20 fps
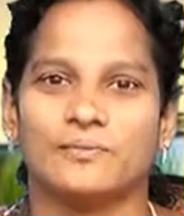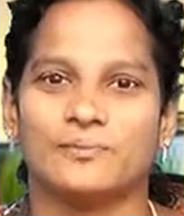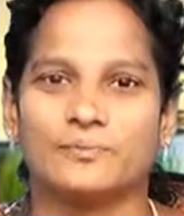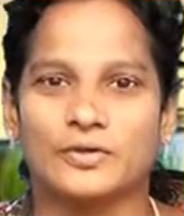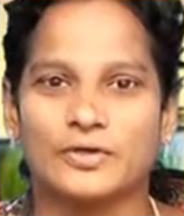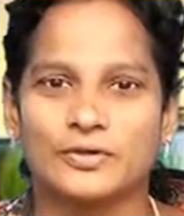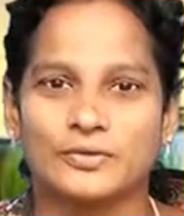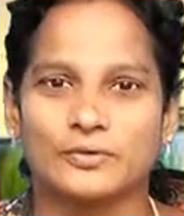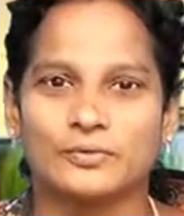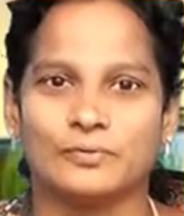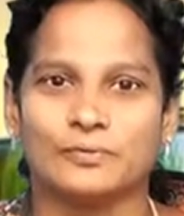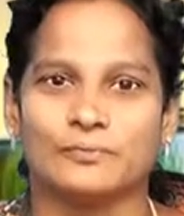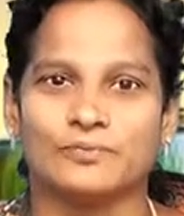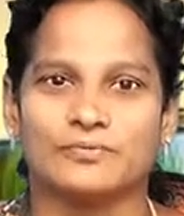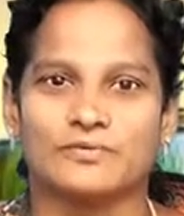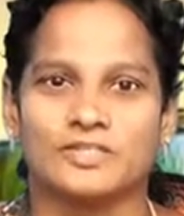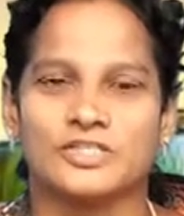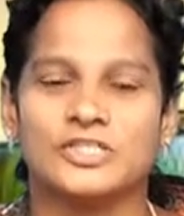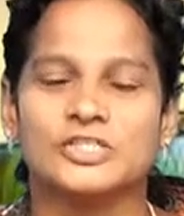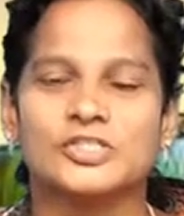మీకు
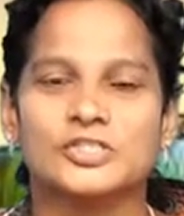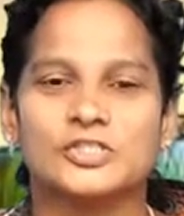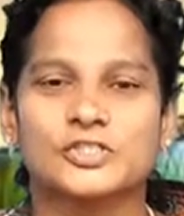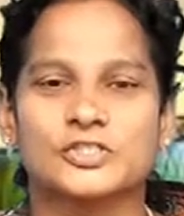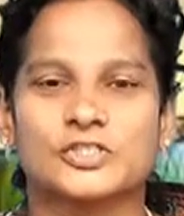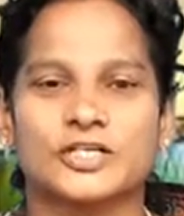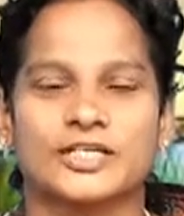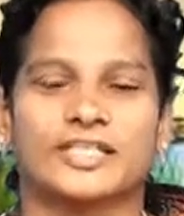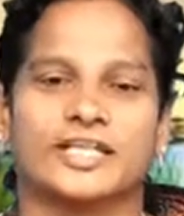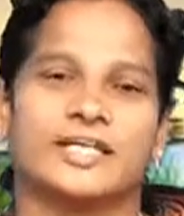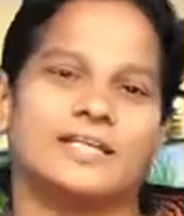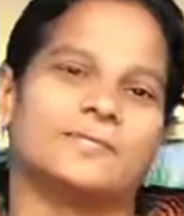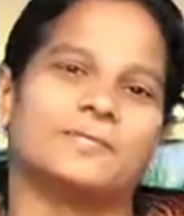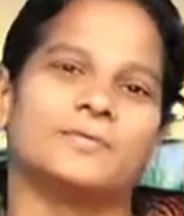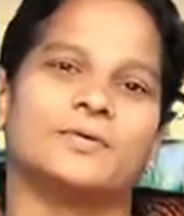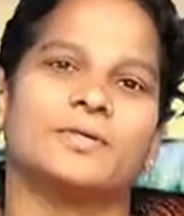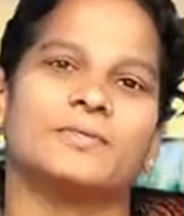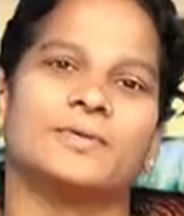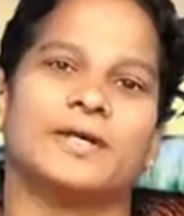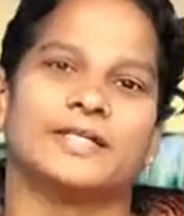ఇచ్చుచున్న
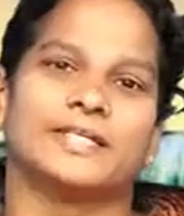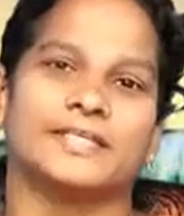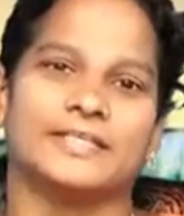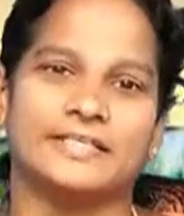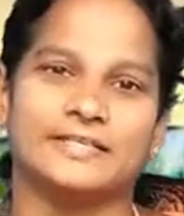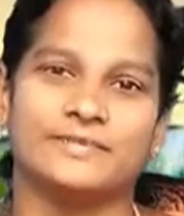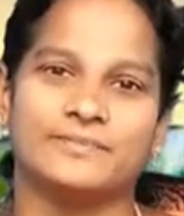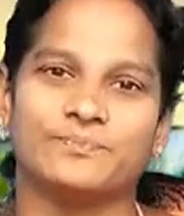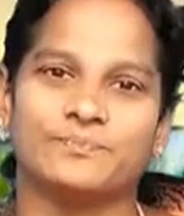తలంపును బట్టి